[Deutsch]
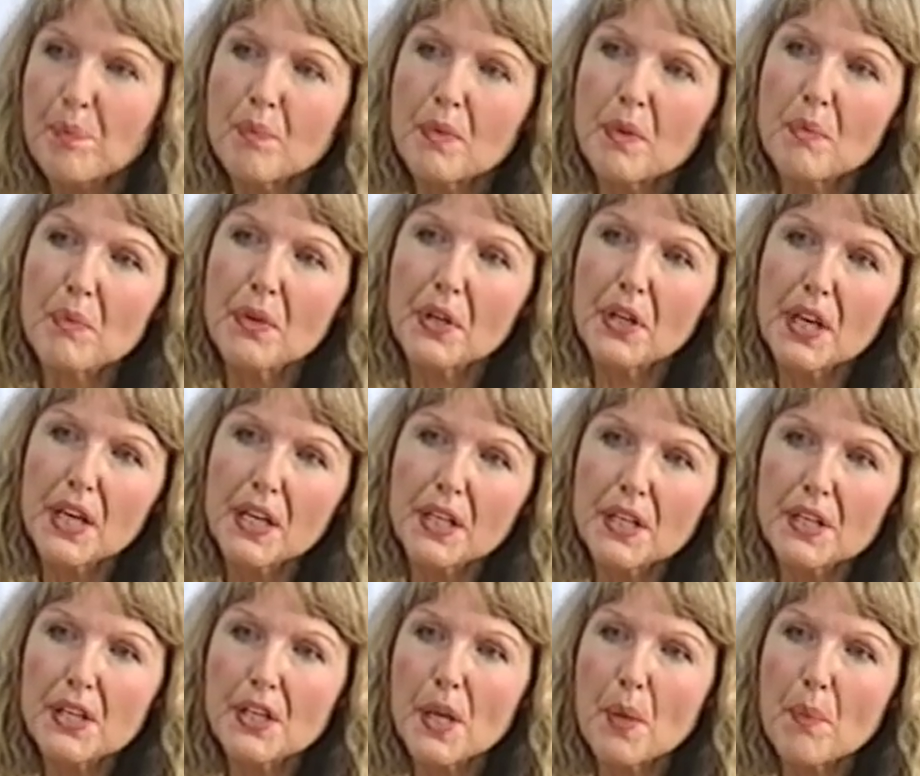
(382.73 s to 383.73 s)
man
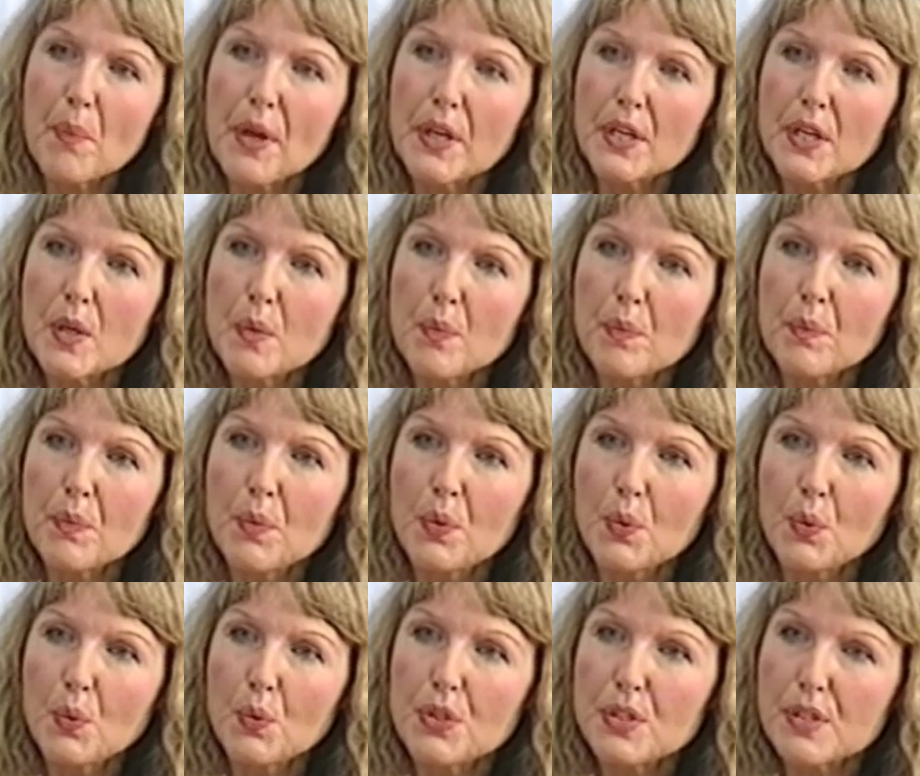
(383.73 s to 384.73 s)
begegnet jemandem
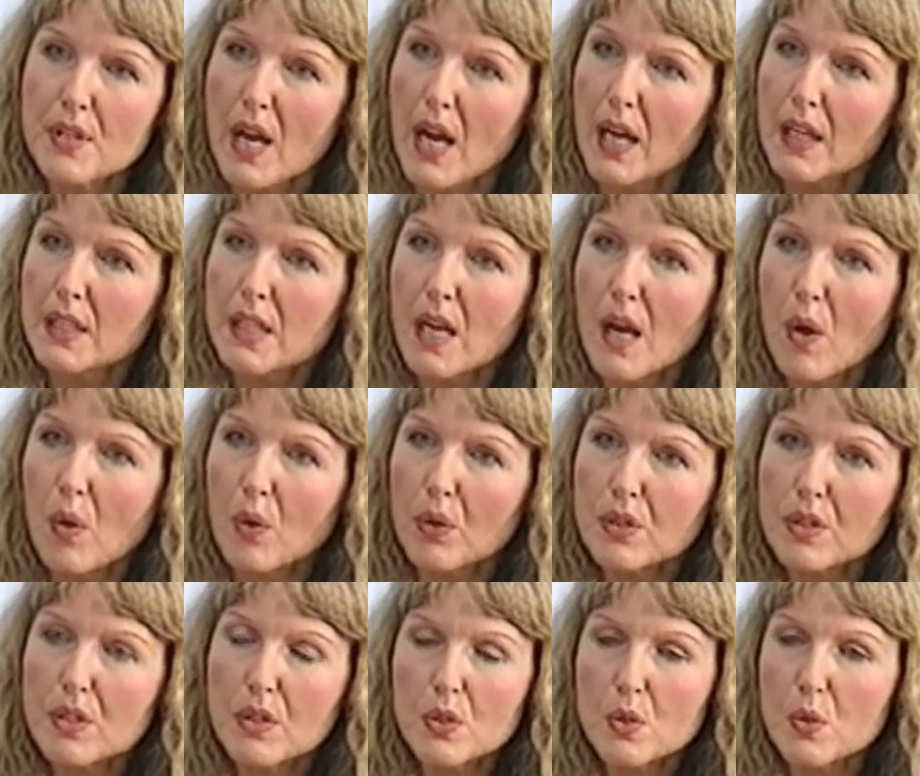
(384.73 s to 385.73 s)
und sagt auch,
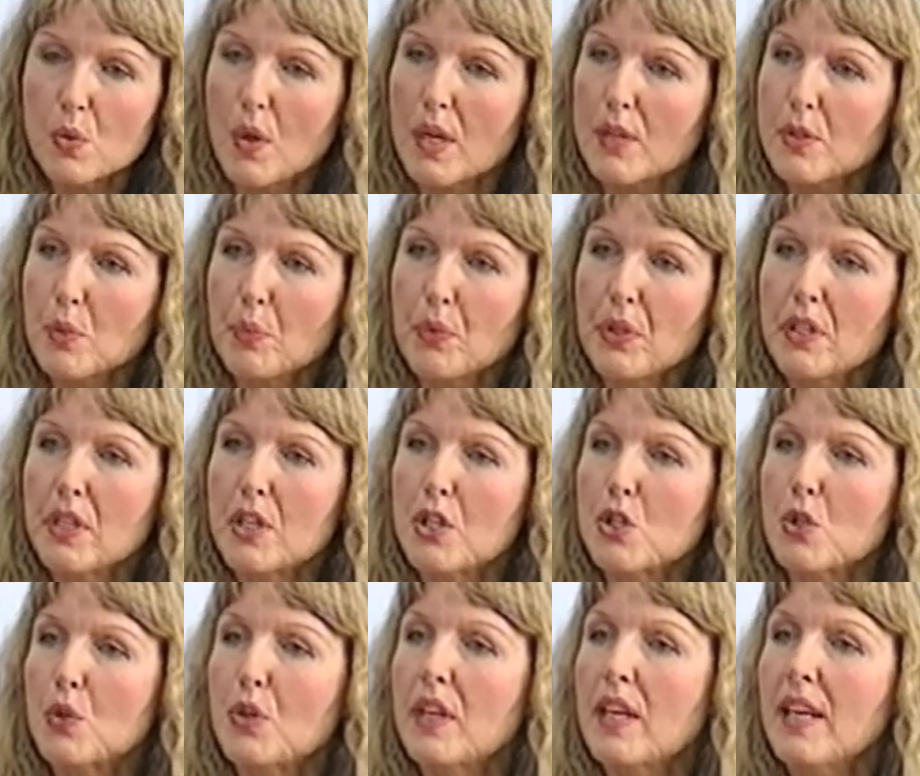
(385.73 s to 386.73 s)
es ist so, als ob ich den
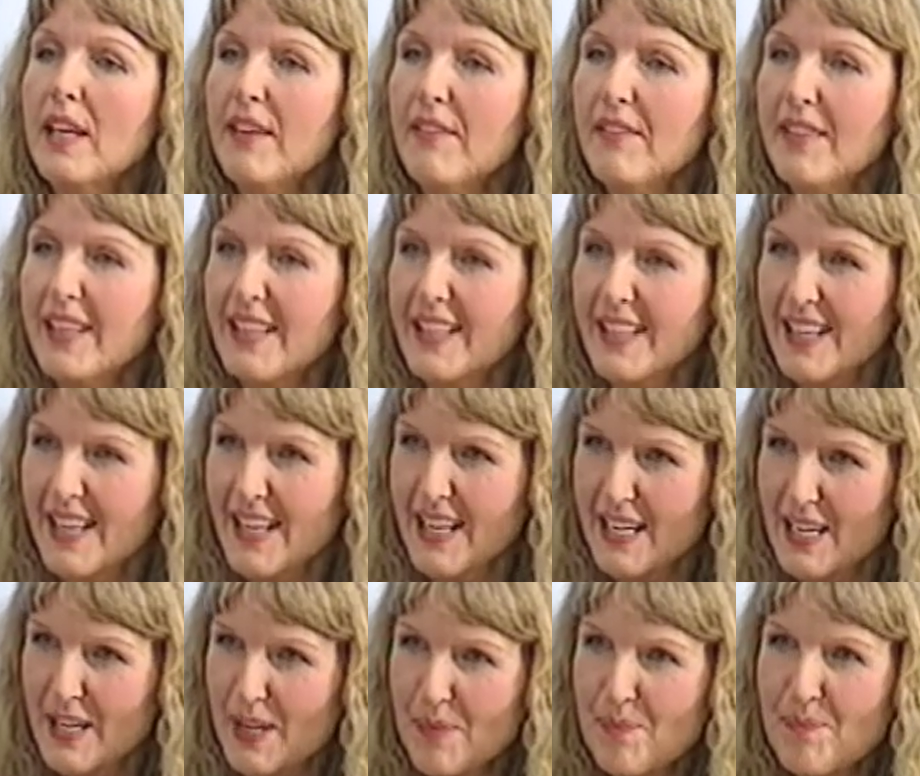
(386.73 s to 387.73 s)
schon ewig
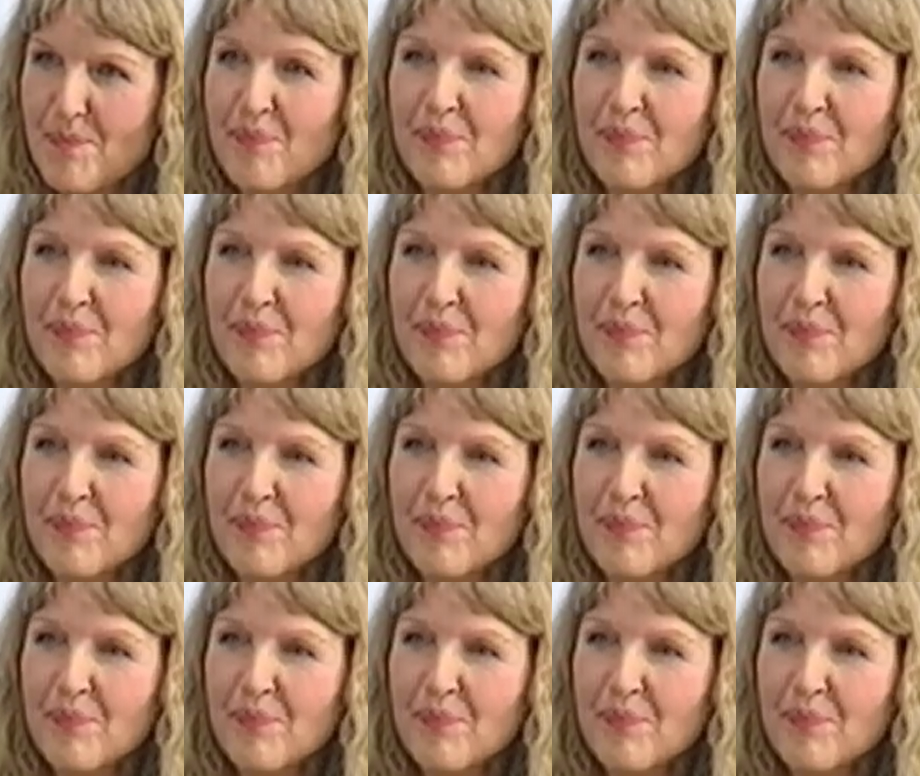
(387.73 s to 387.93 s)
kenne.